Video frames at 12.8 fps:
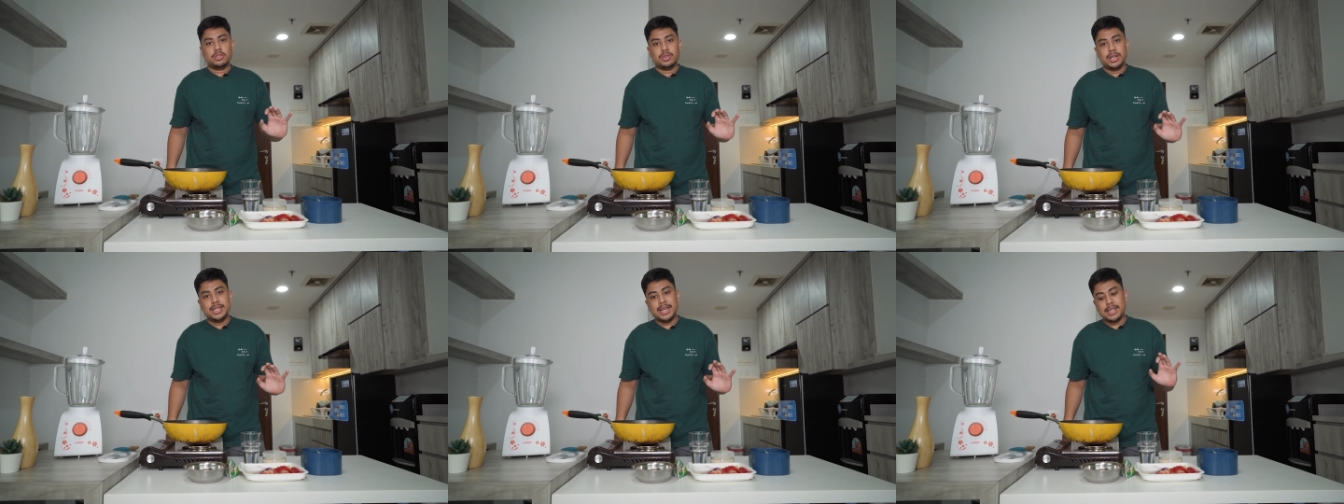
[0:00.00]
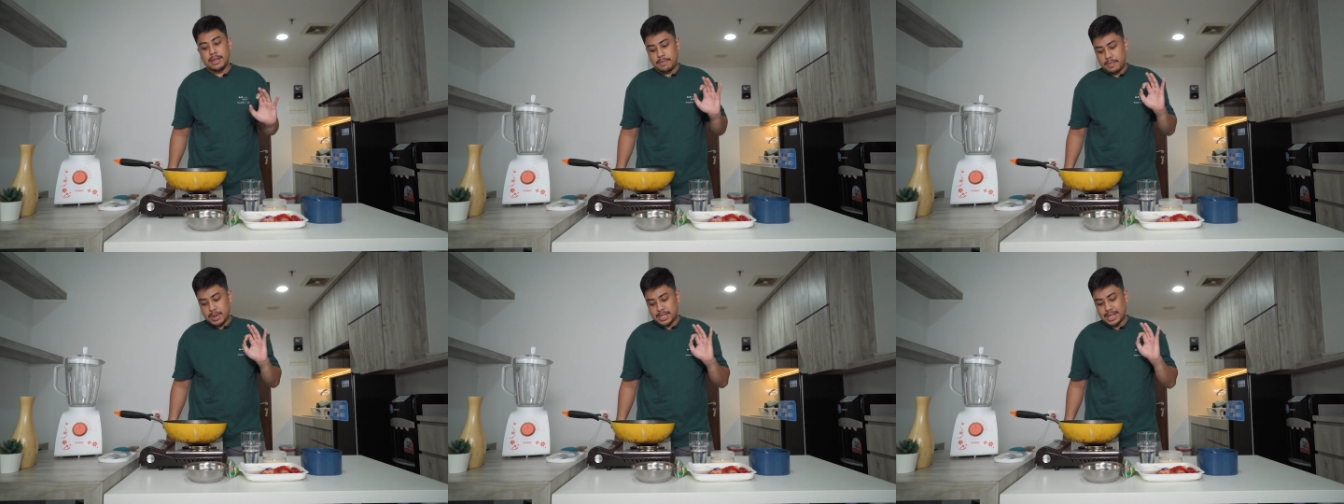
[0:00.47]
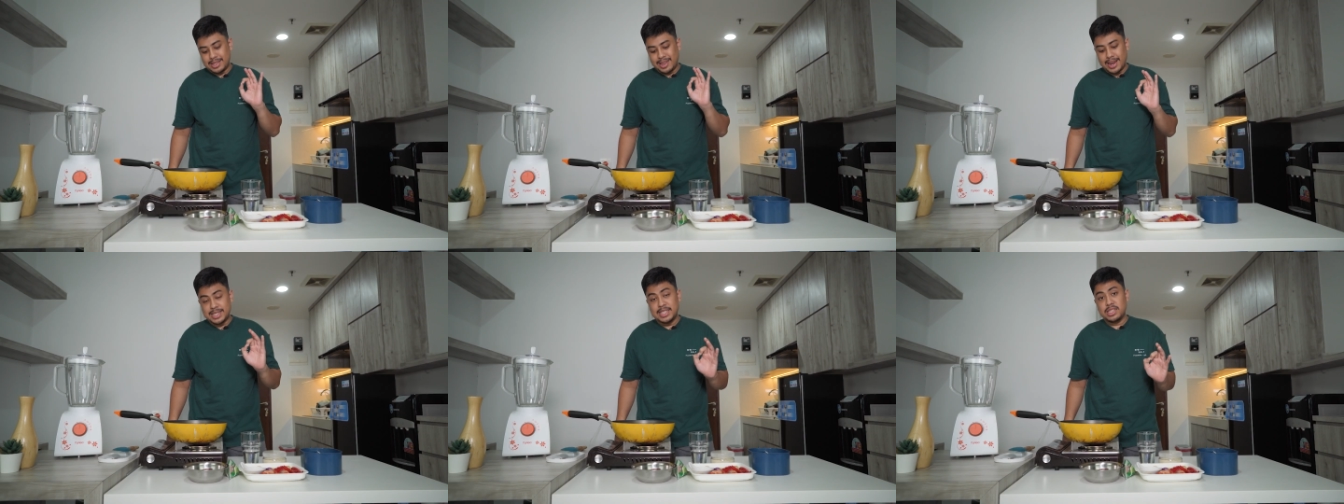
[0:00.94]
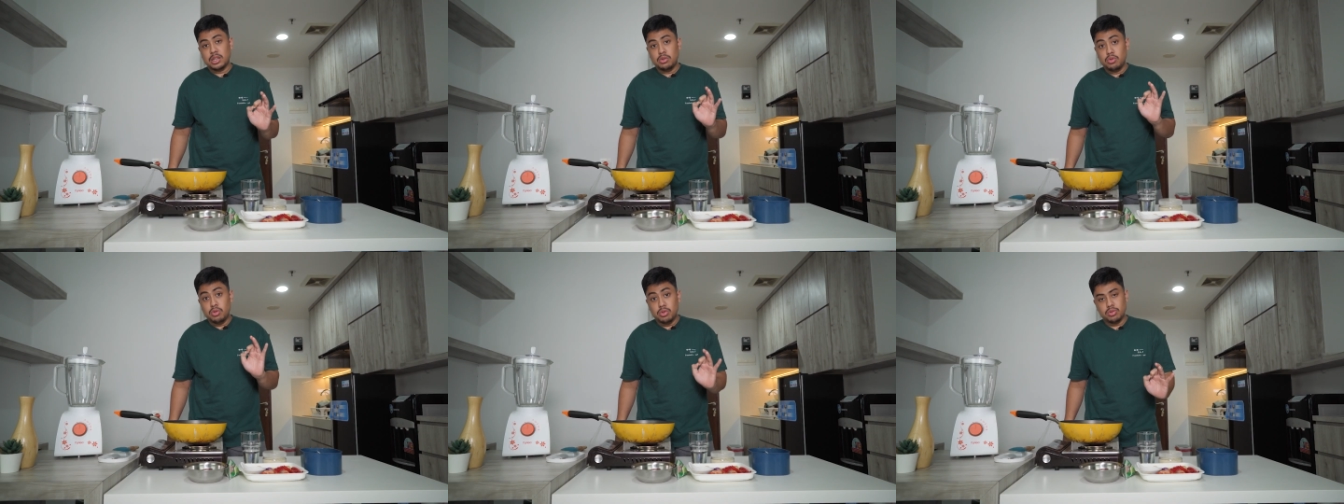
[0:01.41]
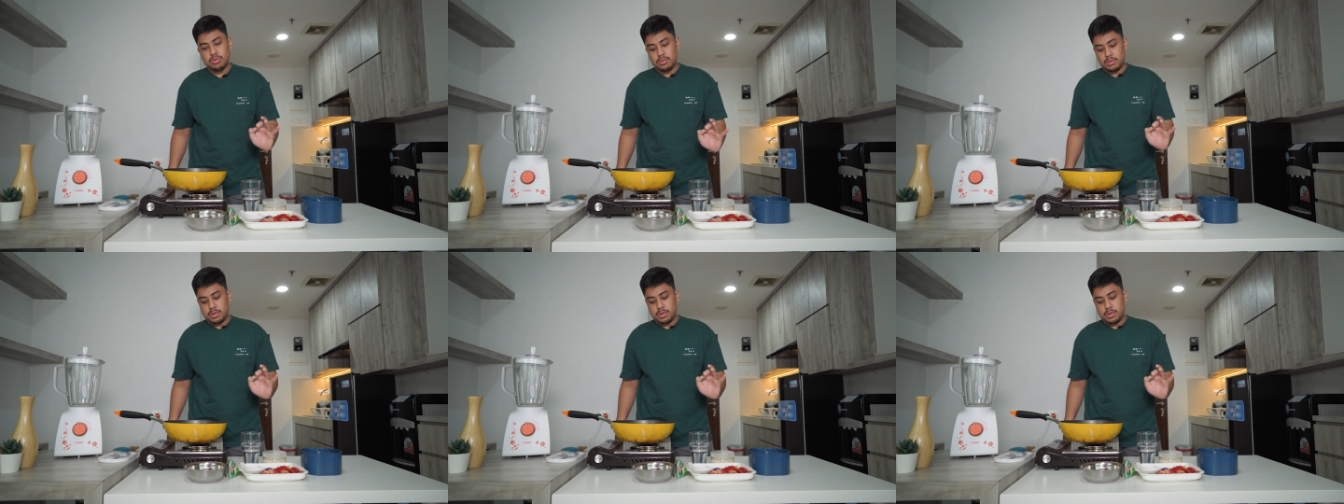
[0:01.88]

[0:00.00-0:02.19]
langsung aja kita masak terasinya dulu.